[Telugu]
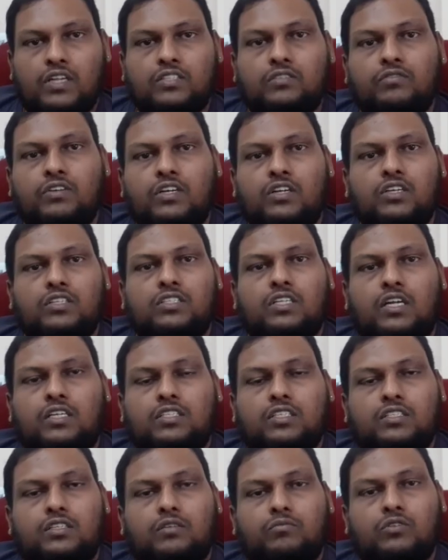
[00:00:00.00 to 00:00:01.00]
ఫ్రెండ్స్ వీడియో
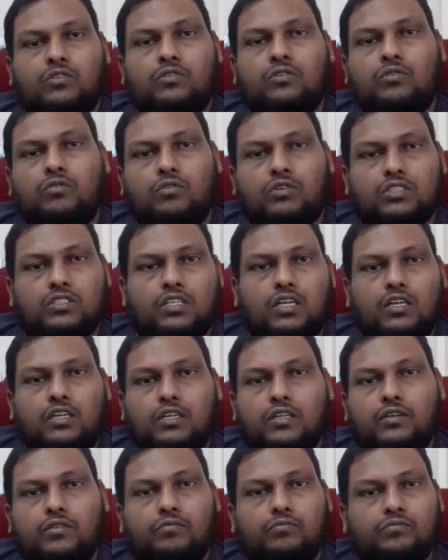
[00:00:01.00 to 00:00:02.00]
స్టార్ట్ చేసే ముందు
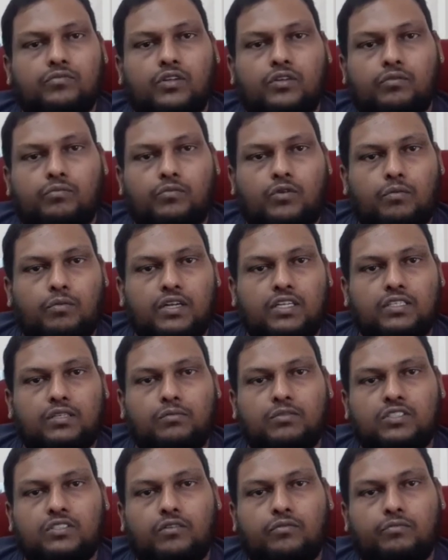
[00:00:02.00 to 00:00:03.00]
ఒకసారి ఈ మొబైల్కి
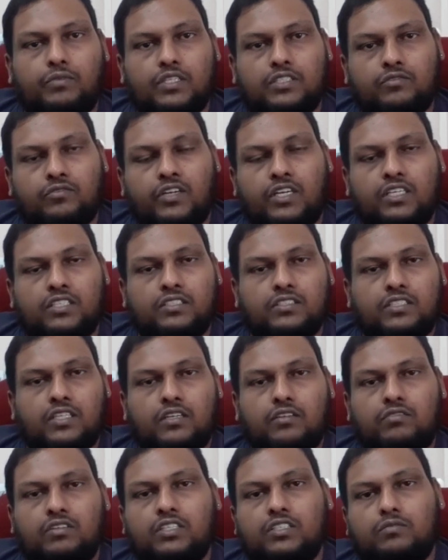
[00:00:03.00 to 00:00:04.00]
సంబంధించిన
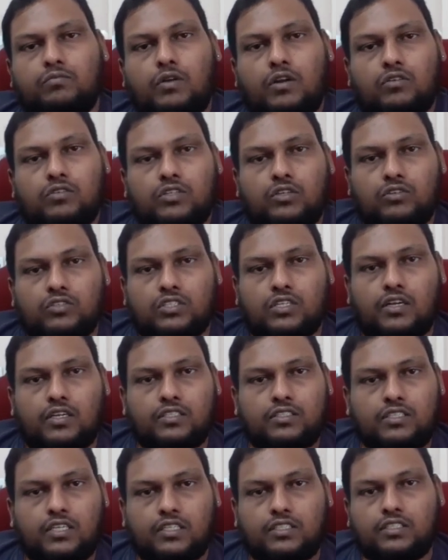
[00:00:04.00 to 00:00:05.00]
స్పెసిఫికేషన్స్ అనేవి డిస్ప్లే అవుతాయి
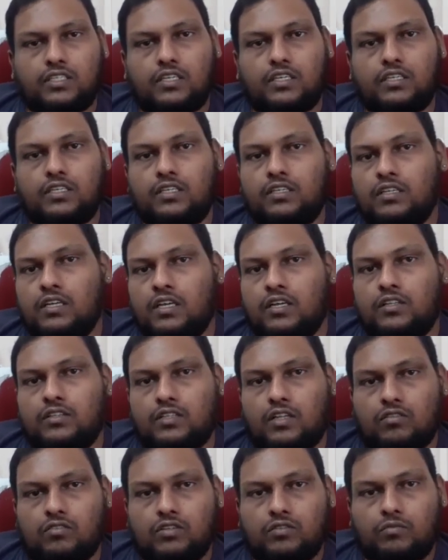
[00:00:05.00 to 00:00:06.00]
ఒకసారి చెక్ చేయండి
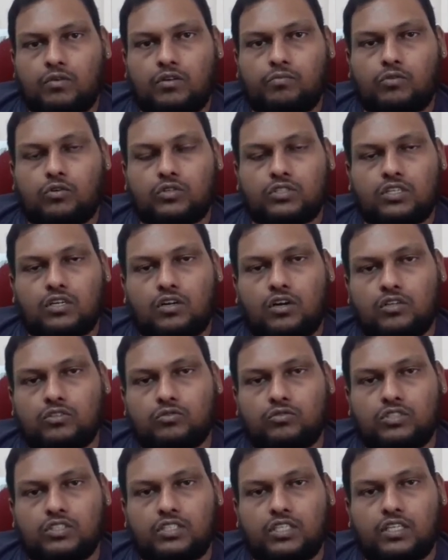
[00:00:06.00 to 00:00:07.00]
తర్వాత మనం ప్రోస్ అండ్
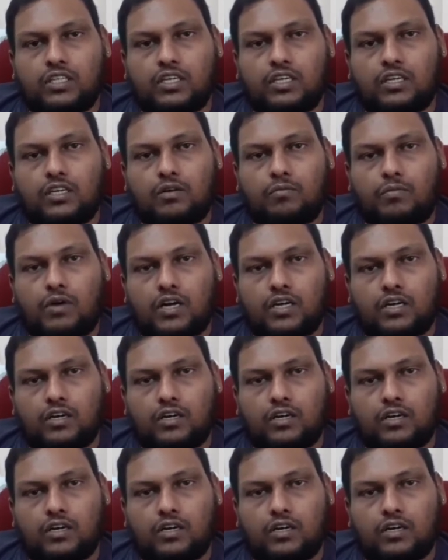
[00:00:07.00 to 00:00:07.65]
కాన్స్ గురించి అయితే కనుక